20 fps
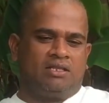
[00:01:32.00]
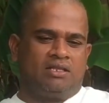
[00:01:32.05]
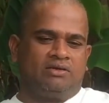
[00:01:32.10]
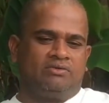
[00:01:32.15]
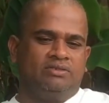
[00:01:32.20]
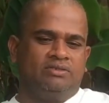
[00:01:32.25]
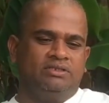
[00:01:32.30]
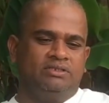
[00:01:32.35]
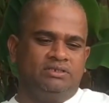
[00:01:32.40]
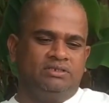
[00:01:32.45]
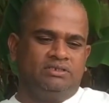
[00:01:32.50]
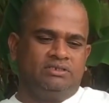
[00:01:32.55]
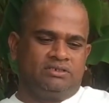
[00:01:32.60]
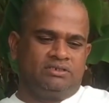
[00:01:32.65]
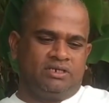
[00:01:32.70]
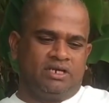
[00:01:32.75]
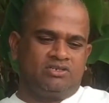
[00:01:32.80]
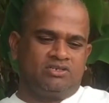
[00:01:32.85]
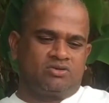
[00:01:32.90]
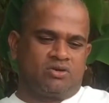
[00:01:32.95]
அதை வந்து
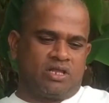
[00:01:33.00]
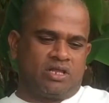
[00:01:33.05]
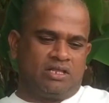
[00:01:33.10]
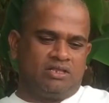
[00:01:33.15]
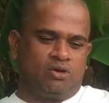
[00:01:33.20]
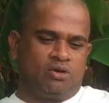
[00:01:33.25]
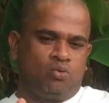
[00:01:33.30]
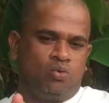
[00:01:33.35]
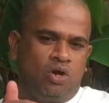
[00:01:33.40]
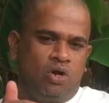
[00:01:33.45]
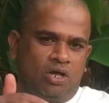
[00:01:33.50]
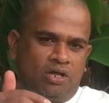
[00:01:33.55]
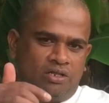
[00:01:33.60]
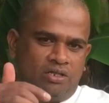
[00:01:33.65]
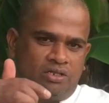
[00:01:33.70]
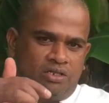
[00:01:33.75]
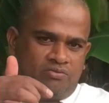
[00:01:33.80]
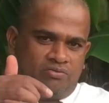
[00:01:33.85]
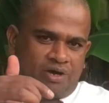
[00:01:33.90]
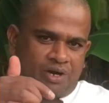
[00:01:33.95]
என்ன சொல்கிறது அந்த
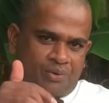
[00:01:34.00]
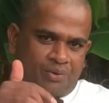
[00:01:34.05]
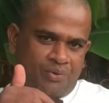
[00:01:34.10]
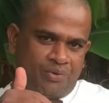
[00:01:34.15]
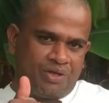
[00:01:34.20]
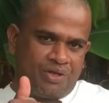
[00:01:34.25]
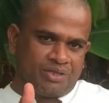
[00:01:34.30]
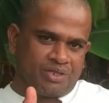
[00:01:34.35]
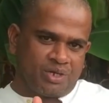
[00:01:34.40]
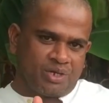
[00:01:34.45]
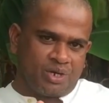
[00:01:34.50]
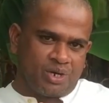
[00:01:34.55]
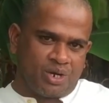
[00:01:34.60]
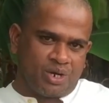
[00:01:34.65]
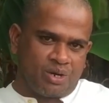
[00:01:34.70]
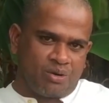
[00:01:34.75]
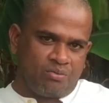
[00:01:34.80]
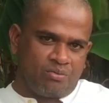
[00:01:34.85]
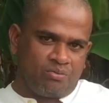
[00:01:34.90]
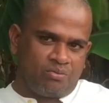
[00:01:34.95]
உள்ளேருந்து வரக்கூடிய அந்த
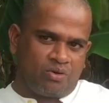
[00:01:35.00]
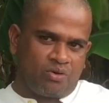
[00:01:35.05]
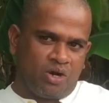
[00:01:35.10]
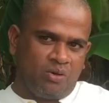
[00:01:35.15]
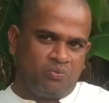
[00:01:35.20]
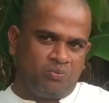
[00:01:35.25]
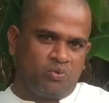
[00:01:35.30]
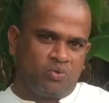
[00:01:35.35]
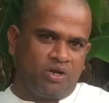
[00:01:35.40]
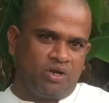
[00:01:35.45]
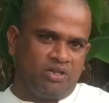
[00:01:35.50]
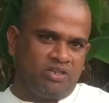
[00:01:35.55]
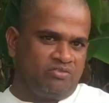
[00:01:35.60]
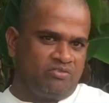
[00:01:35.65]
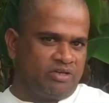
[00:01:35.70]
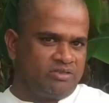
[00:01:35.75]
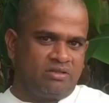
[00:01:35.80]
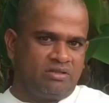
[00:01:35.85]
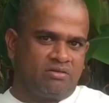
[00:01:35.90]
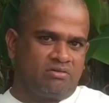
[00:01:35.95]
முளைப்பு
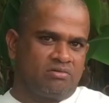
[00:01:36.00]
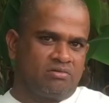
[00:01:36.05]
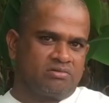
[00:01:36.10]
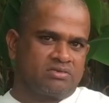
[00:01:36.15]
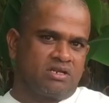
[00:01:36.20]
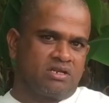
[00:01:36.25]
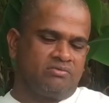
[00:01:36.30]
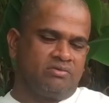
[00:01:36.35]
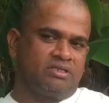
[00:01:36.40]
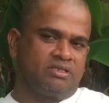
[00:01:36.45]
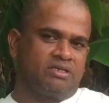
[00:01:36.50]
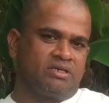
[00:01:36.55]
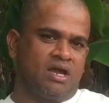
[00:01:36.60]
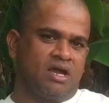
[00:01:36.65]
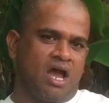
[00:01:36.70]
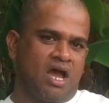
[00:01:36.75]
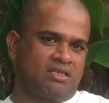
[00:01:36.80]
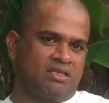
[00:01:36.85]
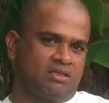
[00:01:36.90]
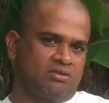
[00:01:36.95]
உள்ளேருந்து வந்திருக்கும் சில
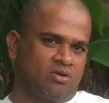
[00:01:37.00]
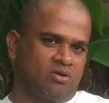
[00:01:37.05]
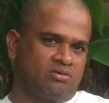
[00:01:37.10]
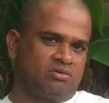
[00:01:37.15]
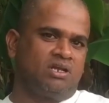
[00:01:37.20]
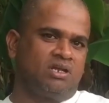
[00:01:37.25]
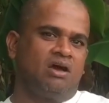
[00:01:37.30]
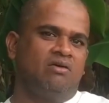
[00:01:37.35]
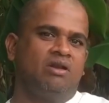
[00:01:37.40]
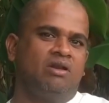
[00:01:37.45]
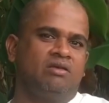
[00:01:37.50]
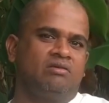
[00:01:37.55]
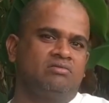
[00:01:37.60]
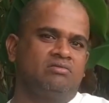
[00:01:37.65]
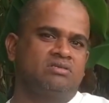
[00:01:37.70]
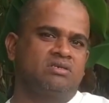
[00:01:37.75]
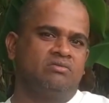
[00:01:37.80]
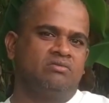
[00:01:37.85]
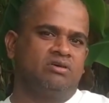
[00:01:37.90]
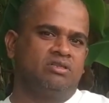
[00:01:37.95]
பேர்த்துக்கு அதை தொட்டால்
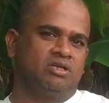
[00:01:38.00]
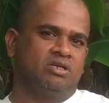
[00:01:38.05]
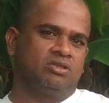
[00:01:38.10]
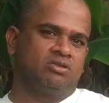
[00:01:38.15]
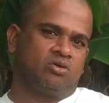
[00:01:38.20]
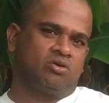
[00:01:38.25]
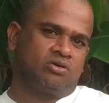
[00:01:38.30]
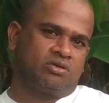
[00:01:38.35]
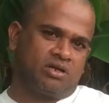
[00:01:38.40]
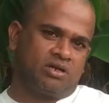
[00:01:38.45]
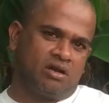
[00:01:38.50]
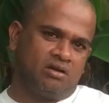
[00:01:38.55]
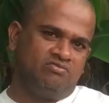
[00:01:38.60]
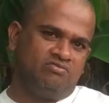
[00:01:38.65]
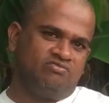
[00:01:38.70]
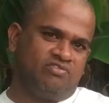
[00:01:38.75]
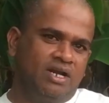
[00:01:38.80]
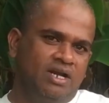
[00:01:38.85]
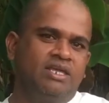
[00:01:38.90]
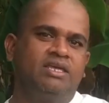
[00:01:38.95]
வலிக்கும் சில பேர்த்துக்கு
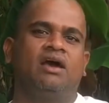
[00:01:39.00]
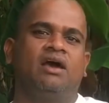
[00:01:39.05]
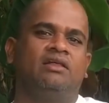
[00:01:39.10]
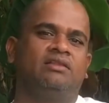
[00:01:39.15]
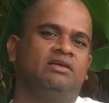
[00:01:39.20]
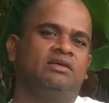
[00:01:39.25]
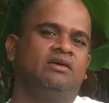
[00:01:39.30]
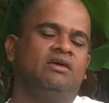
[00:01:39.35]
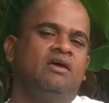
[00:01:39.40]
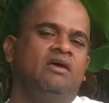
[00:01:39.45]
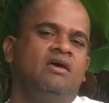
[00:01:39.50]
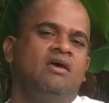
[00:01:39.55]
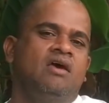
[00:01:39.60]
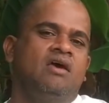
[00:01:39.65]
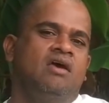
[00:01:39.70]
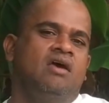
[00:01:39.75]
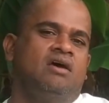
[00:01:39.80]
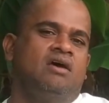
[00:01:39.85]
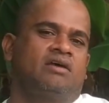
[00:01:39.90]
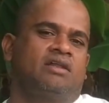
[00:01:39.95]
தொட்டாலும் வலிக்காது
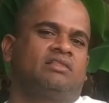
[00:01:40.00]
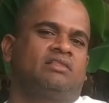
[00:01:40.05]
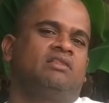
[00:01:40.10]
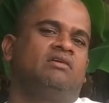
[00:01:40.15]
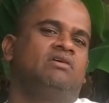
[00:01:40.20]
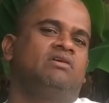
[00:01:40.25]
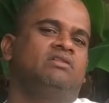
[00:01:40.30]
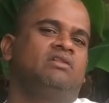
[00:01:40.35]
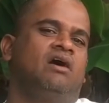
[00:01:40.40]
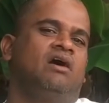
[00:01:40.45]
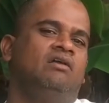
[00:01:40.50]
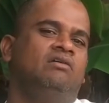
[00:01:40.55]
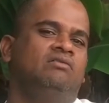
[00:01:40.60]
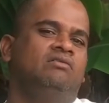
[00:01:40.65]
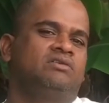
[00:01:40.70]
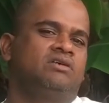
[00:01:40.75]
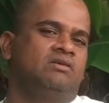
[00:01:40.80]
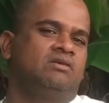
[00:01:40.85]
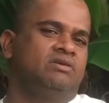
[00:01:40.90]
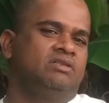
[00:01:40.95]
ரத்தம்
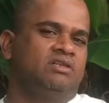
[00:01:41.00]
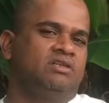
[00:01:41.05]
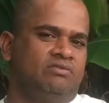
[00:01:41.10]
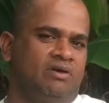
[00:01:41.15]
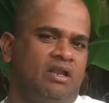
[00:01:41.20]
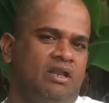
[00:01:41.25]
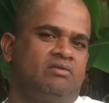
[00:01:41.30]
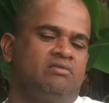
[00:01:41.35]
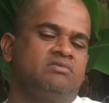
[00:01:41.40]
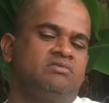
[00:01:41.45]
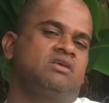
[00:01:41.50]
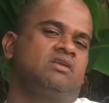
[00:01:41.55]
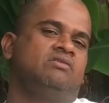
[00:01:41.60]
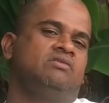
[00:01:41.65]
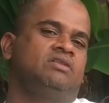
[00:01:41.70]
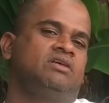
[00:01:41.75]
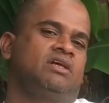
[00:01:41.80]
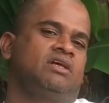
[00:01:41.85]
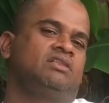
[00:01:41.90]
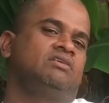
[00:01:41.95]
வந்தாலும் சில பேர்த்துக்கு வலிக்கும் சில
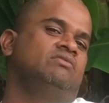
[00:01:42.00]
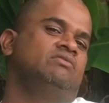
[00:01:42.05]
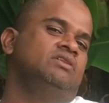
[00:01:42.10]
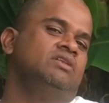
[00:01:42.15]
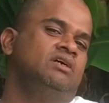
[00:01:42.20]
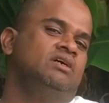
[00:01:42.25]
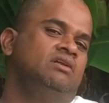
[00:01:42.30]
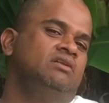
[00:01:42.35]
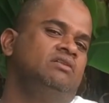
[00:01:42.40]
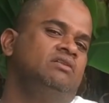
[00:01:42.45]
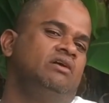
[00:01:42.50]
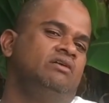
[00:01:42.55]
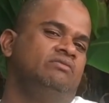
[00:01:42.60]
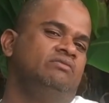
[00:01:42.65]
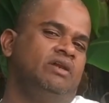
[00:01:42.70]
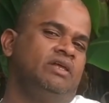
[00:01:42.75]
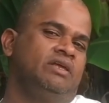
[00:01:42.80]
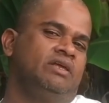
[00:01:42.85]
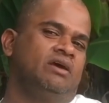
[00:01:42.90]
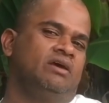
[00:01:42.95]
பேர்த்துக்கு ரத்தம் வந்துக்கிட்டு
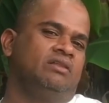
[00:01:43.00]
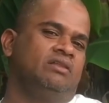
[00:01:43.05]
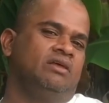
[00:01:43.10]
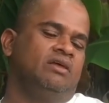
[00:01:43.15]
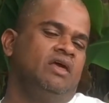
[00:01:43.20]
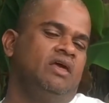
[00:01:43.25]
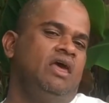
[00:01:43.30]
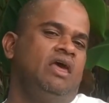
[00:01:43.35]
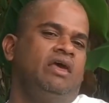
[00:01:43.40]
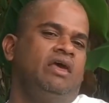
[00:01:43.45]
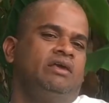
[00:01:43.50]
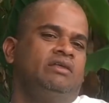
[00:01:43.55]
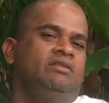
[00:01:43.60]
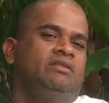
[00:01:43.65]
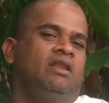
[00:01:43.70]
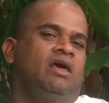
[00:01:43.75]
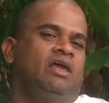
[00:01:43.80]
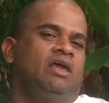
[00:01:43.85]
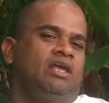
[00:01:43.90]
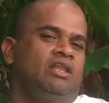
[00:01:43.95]
இருந்தாலும் வலிக்காது
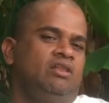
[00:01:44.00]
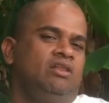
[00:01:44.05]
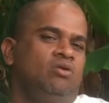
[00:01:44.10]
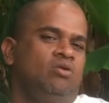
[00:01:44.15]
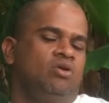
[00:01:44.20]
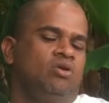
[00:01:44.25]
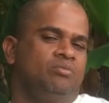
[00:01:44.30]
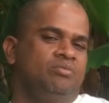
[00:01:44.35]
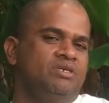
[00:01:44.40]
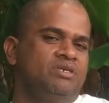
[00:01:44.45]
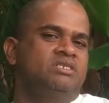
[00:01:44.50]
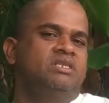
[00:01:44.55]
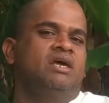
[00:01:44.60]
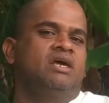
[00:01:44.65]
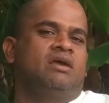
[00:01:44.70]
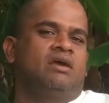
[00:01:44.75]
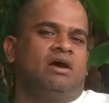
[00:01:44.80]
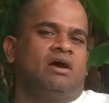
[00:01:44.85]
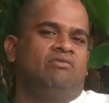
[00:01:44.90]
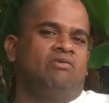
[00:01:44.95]
இதில் இன்னொரு
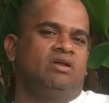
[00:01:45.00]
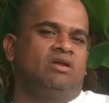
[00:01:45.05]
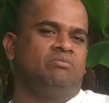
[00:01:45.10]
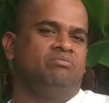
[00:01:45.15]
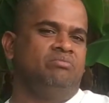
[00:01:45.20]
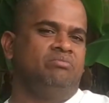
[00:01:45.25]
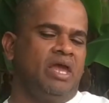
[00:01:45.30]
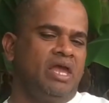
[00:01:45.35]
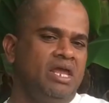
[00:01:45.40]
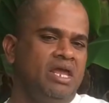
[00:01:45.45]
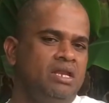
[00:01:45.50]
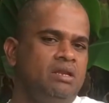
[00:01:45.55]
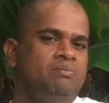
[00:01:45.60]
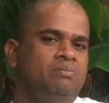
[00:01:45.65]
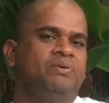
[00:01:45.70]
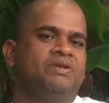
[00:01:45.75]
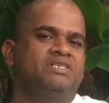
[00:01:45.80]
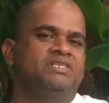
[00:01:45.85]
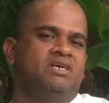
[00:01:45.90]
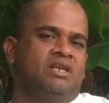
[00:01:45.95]
மிஸ்டேக் அவங்களுக்கு மெயின்
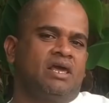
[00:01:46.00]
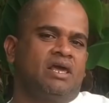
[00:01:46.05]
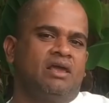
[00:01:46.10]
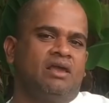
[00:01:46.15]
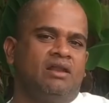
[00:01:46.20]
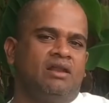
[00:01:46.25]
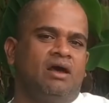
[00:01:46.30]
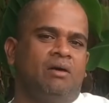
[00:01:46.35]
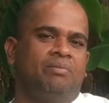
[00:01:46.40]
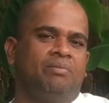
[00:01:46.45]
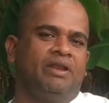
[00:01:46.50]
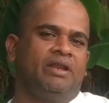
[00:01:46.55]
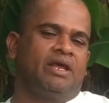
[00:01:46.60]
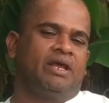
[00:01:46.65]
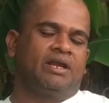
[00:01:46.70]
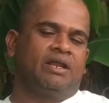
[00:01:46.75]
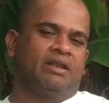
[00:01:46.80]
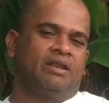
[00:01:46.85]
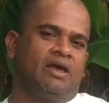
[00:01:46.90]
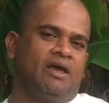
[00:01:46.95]
பிரச்சனை என்ன
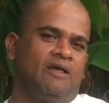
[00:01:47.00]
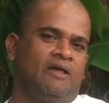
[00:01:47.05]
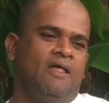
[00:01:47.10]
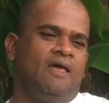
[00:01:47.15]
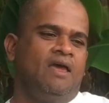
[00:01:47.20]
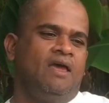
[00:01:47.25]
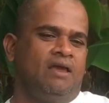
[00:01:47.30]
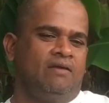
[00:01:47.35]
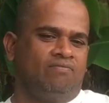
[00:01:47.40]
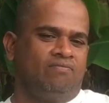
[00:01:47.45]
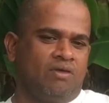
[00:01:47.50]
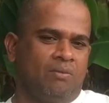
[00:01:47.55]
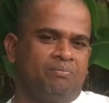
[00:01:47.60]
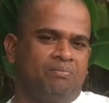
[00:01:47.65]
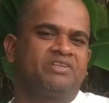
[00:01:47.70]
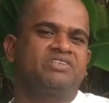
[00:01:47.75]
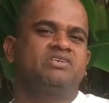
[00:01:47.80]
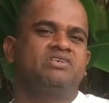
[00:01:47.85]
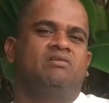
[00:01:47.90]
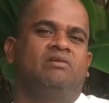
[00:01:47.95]
அப்படின்னு கேட்டிங்கன்னா இந்த
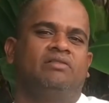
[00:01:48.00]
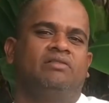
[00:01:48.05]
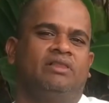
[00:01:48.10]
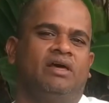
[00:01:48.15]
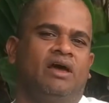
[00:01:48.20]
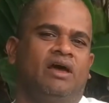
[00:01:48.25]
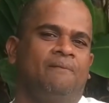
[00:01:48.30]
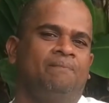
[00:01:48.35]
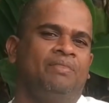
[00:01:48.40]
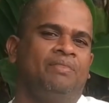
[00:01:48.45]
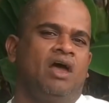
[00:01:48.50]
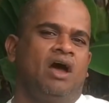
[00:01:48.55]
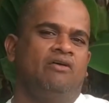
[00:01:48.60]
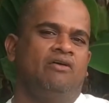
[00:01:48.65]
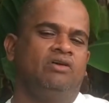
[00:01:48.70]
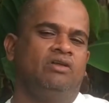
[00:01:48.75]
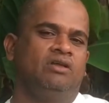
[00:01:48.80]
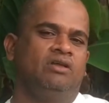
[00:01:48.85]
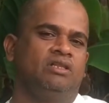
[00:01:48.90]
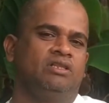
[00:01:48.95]
பிரச்சனை வந்தால்
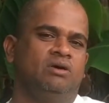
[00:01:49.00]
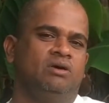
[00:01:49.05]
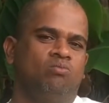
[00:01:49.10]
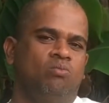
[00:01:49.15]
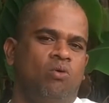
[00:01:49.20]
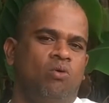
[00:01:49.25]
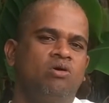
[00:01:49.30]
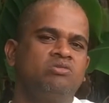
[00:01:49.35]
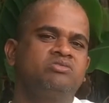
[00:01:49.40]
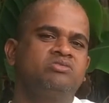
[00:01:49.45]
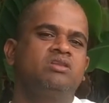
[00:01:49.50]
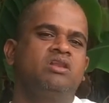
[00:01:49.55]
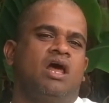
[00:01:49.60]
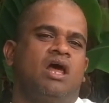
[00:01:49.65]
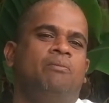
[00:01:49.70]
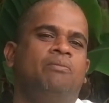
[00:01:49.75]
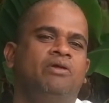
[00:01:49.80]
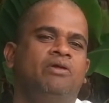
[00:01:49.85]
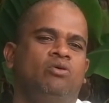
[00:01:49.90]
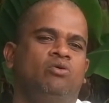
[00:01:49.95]
அவங்களுக்கு இந்த மோஷன்
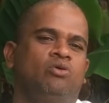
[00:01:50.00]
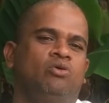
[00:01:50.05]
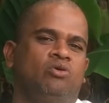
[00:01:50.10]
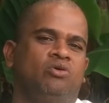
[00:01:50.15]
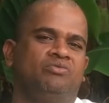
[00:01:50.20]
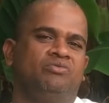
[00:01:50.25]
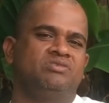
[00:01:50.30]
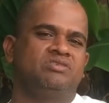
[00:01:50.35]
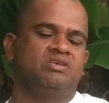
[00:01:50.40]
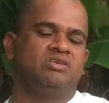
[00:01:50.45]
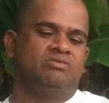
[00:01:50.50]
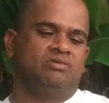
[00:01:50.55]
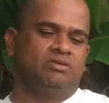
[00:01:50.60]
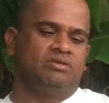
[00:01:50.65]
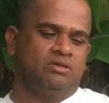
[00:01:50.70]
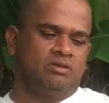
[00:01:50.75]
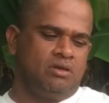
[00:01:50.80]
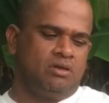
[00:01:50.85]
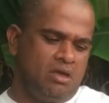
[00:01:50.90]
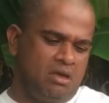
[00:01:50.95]
அப்படிங்கிற ஒரு விஷயம்
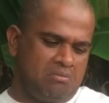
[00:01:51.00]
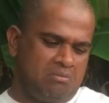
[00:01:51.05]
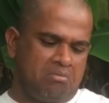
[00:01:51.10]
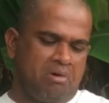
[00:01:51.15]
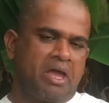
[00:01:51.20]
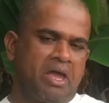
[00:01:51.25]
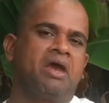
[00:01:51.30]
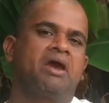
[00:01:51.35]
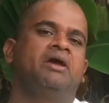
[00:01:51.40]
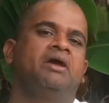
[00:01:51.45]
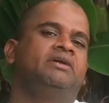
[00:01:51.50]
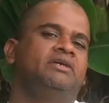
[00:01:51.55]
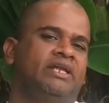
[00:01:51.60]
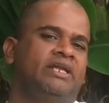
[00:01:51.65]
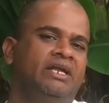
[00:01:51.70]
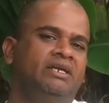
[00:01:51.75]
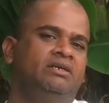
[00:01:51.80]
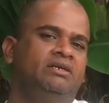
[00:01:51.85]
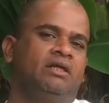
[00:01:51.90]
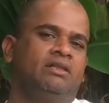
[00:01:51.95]
வந்து பயங்கர
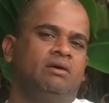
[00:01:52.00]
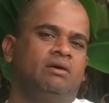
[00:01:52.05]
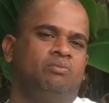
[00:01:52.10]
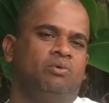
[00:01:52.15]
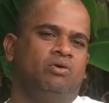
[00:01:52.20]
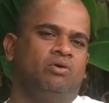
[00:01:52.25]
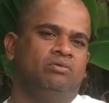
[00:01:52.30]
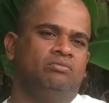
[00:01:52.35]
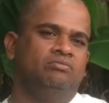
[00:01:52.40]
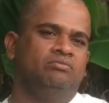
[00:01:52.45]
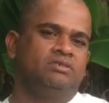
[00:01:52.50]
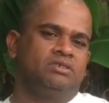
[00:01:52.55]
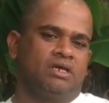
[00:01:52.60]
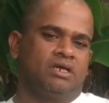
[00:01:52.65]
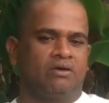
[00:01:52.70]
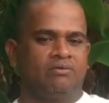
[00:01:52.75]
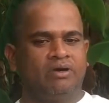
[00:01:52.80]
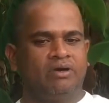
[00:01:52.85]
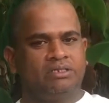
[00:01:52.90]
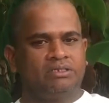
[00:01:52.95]
டைட்டாக தான் போகும்
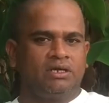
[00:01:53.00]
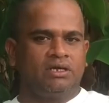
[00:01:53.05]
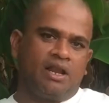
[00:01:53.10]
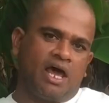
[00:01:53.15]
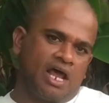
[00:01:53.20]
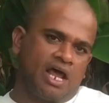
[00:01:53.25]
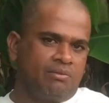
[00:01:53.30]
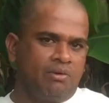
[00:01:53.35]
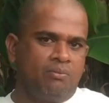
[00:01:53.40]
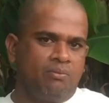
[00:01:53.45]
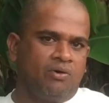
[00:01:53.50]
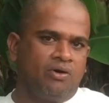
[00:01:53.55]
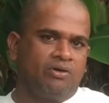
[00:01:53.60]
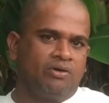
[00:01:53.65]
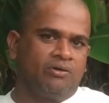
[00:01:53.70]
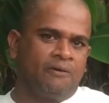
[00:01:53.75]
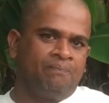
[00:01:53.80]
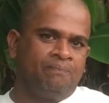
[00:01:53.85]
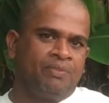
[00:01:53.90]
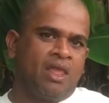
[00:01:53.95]
சில பேர்த்துக்கு நார்மலாக
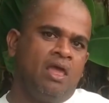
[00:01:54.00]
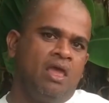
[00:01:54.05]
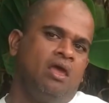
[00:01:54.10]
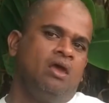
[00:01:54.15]
போயிடும்